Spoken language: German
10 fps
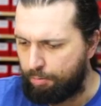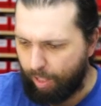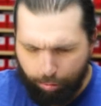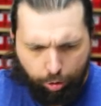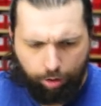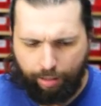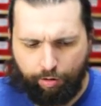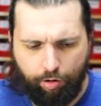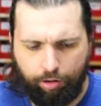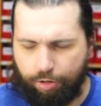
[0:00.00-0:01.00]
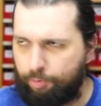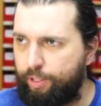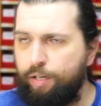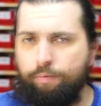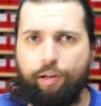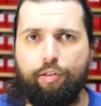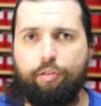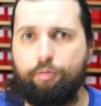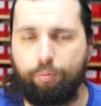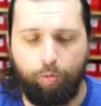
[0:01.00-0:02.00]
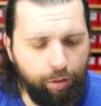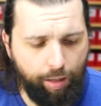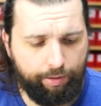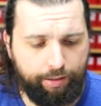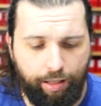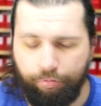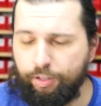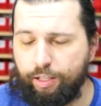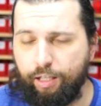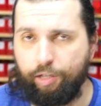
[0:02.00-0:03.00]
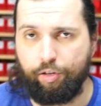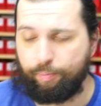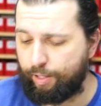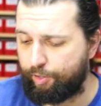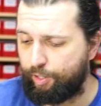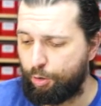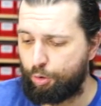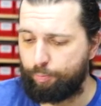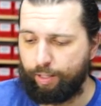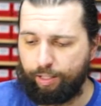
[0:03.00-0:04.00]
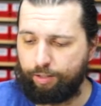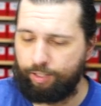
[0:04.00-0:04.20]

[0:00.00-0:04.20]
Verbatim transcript: An sich ein ganz tolles Modell, was unglaublich nervig dran ist, man hat es jetzt schon gemerkt,